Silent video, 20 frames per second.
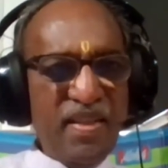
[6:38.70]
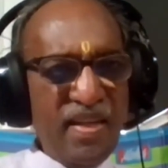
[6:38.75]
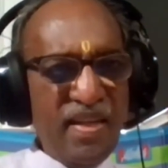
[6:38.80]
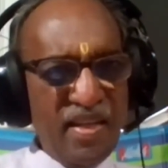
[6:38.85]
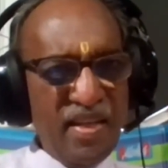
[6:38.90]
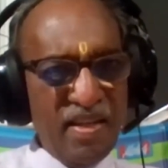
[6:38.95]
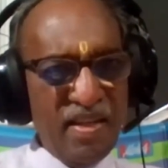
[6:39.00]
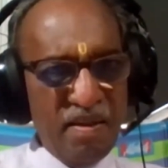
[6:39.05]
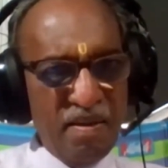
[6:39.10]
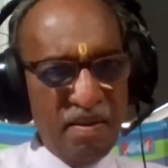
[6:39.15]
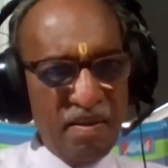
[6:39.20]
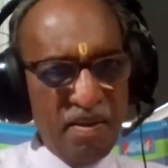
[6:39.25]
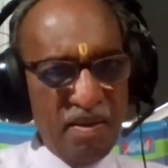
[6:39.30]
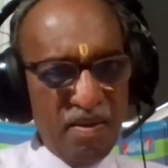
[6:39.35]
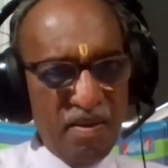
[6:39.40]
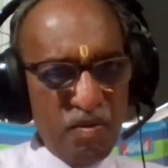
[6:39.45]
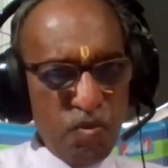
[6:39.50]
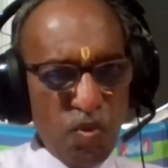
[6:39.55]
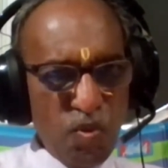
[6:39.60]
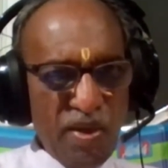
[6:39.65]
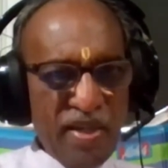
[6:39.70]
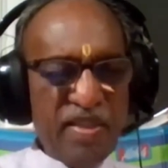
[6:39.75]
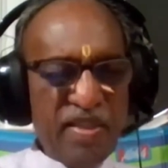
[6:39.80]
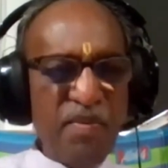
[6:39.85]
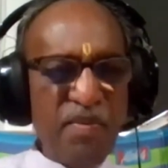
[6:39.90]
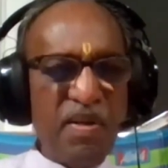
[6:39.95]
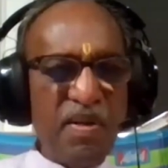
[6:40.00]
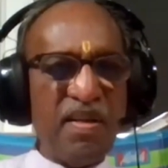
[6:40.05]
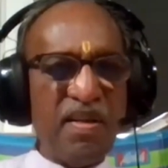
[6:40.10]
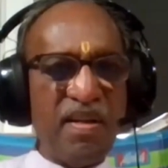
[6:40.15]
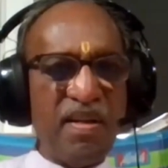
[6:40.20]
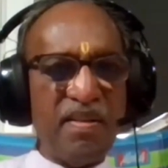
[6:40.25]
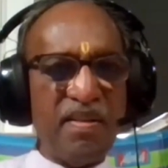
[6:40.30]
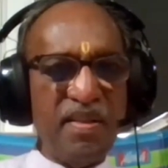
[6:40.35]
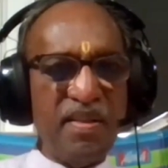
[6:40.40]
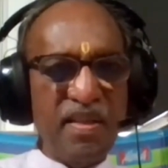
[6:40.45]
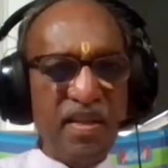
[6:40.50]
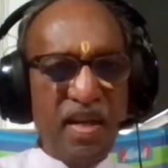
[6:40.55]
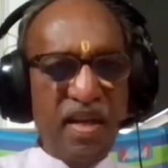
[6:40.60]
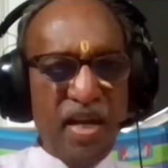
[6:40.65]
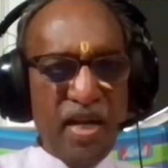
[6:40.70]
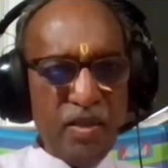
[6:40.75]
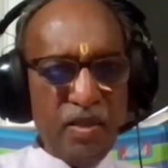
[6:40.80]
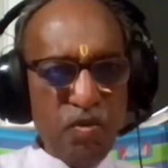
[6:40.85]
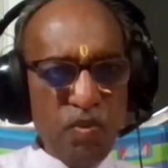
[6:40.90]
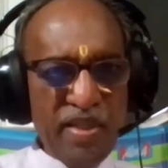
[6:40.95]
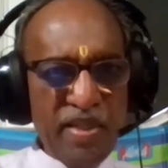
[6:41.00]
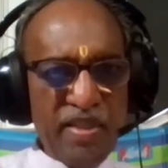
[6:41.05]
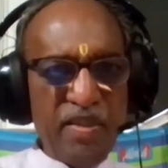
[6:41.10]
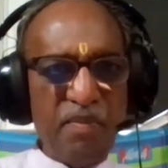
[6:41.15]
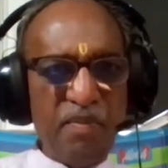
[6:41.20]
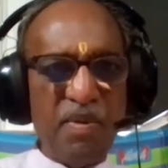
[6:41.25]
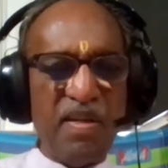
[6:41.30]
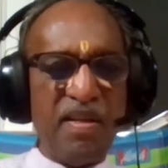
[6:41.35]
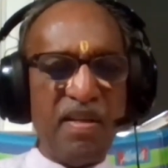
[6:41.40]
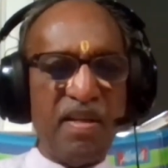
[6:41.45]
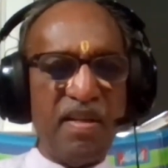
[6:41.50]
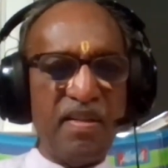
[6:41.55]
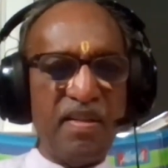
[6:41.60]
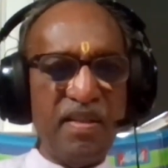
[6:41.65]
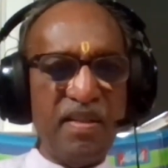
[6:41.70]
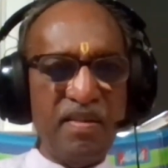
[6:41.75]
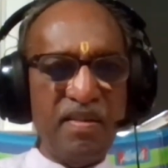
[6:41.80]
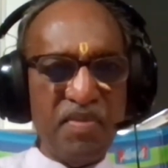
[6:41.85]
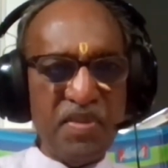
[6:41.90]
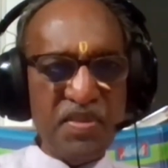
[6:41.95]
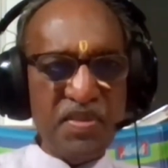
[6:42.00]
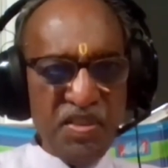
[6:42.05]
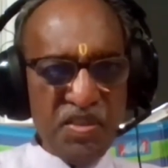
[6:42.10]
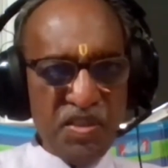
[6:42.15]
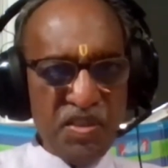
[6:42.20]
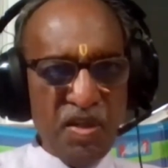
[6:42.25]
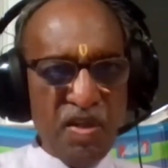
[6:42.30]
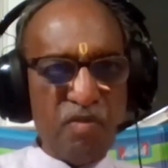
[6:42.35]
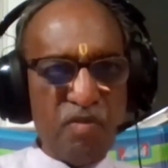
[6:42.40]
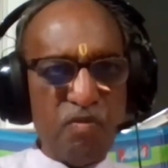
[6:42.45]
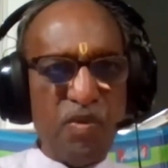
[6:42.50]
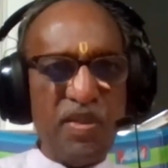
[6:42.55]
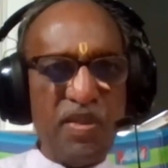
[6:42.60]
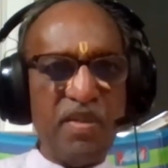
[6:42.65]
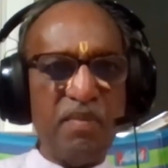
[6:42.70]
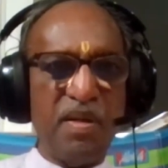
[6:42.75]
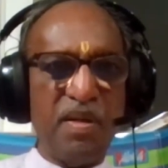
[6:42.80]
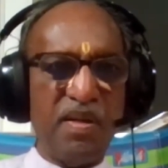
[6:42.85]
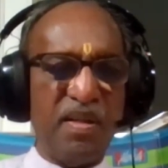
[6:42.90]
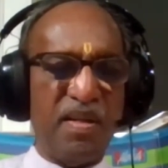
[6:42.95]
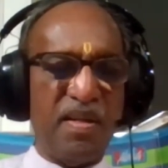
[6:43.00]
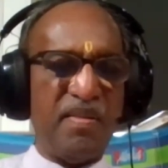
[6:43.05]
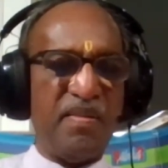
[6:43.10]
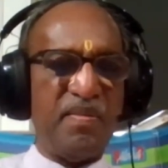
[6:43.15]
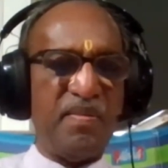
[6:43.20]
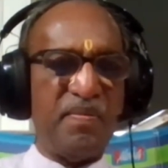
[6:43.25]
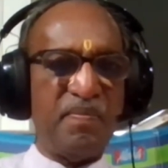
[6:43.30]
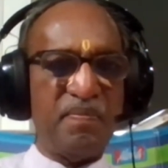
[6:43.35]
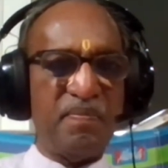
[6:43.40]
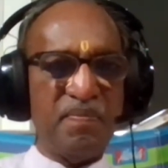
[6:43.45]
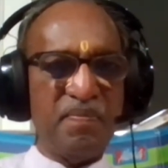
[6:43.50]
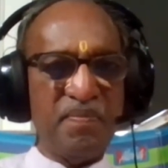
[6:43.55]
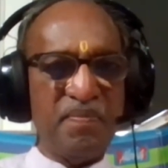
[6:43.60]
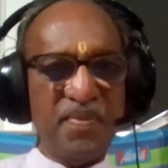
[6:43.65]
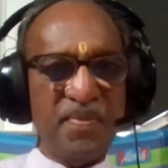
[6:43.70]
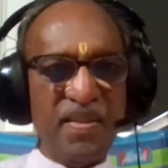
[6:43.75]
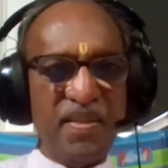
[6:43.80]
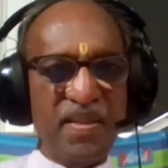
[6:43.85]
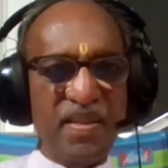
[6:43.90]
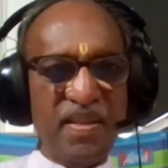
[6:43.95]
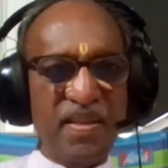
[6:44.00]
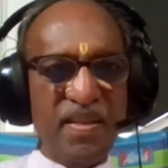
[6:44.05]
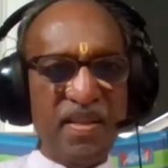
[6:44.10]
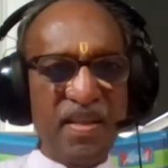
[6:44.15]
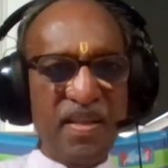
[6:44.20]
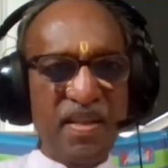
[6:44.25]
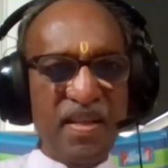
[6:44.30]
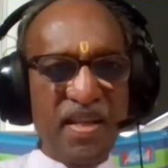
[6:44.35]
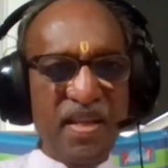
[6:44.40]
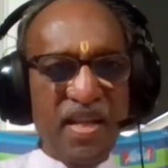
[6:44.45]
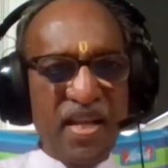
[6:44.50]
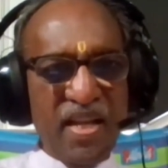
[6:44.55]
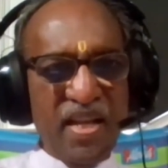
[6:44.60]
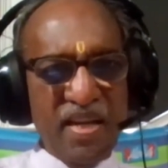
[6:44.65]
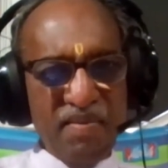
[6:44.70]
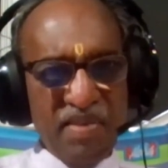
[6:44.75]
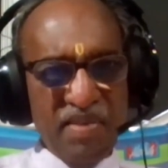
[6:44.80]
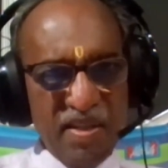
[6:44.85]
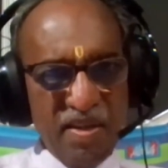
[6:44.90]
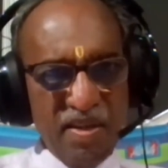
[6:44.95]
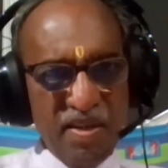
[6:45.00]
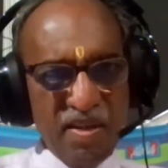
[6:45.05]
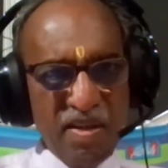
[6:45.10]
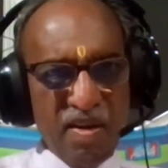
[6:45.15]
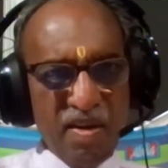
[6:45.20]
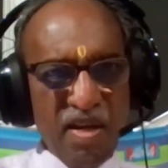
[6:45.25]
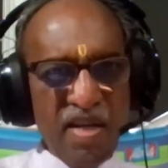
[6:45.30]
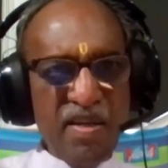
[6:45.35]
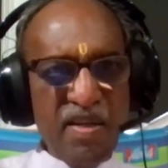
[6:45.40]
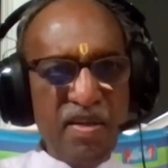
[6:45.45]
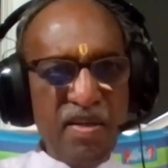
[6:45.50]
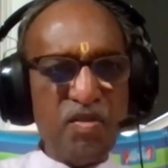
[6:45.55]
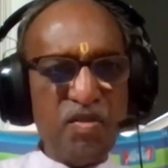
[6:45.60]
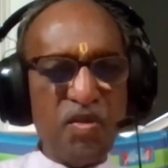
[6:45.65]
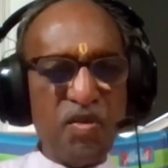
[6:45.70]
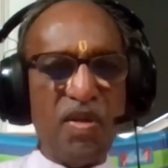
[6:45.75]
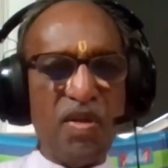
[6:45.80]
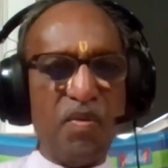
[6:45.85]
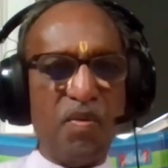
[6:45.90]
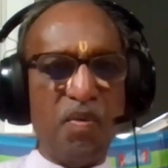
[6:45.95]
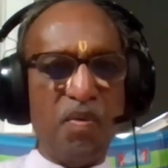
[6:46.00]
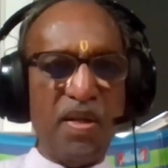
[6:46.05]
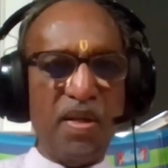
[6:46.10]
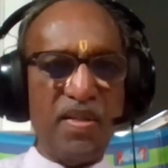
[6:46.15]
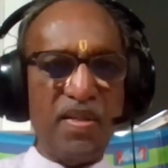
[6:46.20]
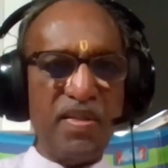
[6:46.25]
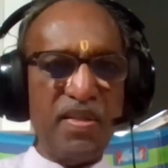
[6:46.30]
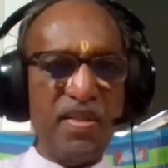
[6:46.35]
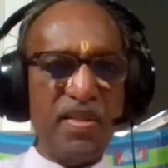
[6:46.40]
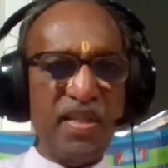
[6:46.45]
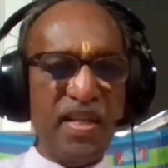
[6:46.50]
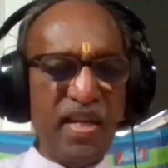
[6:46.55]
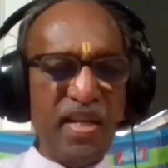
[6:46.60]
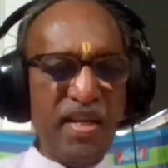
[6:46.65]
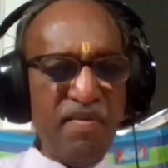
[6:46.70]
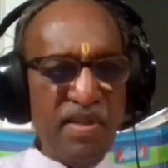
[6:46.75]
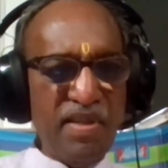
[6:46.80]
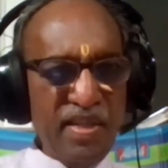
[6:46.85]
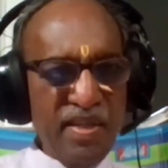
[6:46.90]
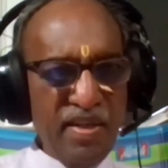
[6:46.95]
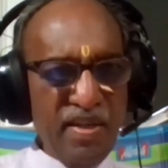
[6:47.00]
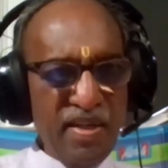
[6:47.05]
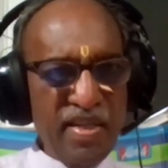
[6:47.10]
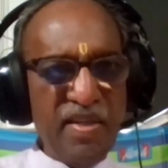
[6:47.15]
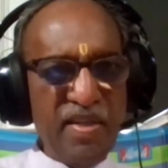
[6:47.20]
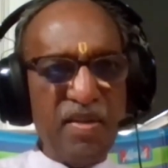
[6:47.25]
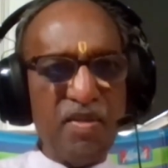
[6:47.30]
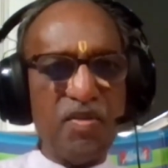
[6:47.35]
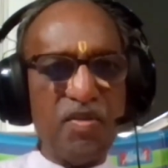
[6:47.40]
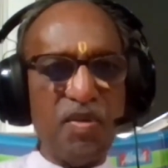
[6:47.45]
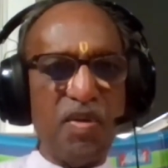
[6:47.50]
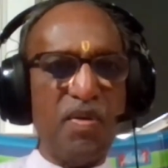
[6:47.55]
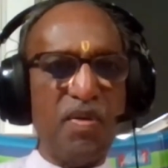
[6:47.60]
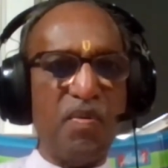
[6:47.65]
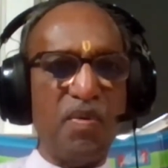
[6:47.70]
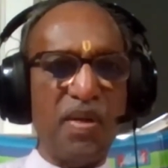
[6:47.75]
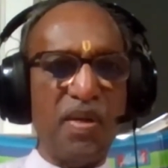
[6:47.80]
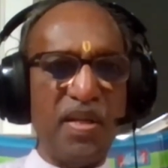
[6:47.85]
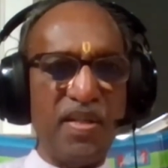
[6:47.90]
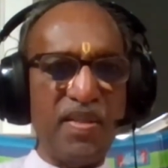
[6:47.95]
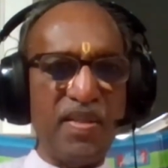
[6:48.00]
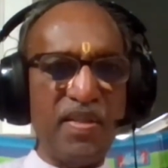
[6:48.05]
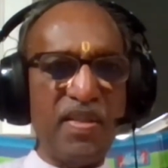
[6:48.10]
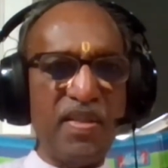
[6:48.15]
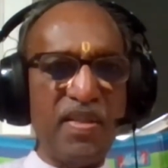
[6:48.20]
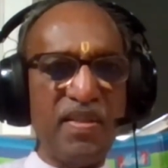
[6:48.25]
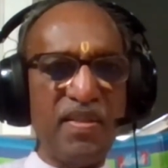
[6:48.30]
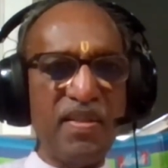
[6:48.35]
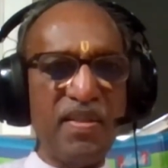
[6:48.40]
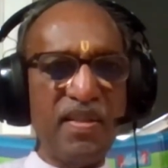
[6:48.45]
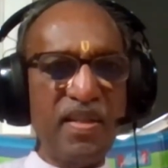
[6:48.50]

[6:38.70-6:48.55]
இதுல துவைத்தம் இருக்கிறது அத்வைத்தம் இருக்கிறது விசிஷ்டாத்வைத்தம் இருக்கிறது இறைவன் இருக்கிறான் என்று சொல்லக்கூடியது இறைவன் இல்லை என்று சொல்லக்கூடியது